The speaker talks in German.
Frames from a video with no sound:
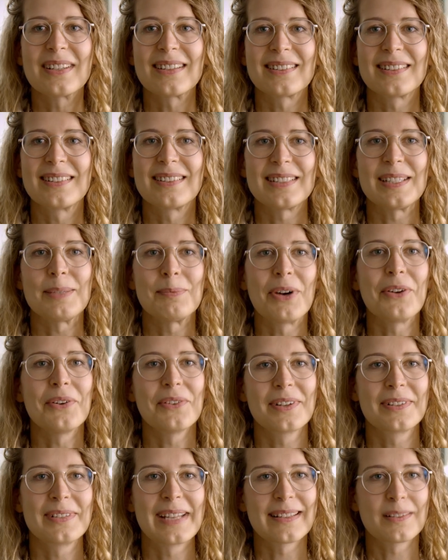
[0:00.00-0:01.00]
dass das eben auch
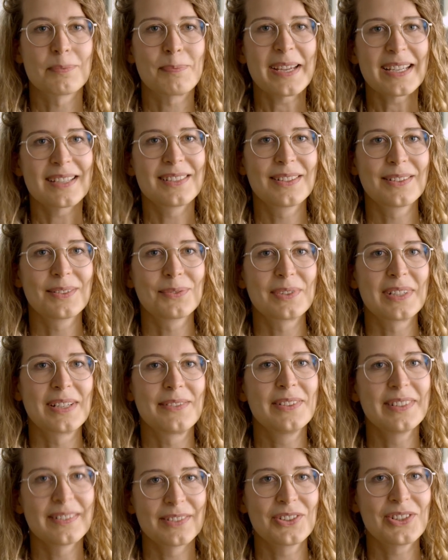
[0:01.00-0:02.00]
noch ein Aspekt ist von
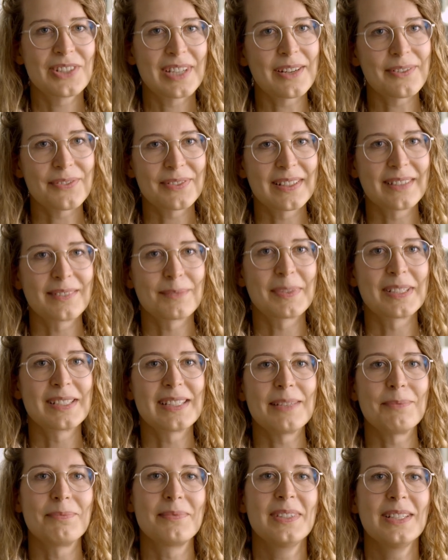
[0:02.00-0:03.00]
der Wissenschaft, dass man
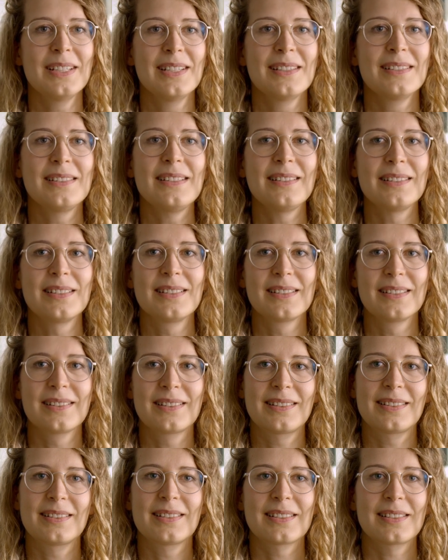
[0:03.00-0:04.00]
eben
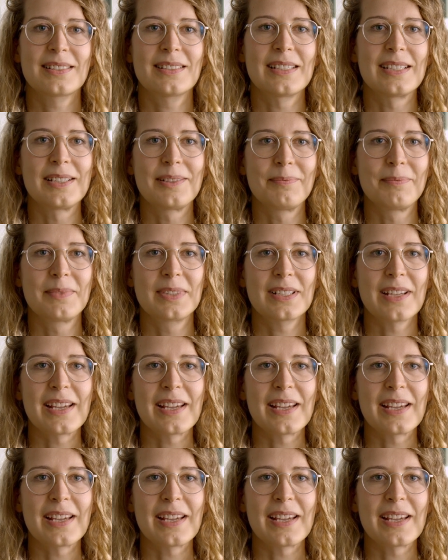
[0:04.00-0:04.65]
dieses ähm,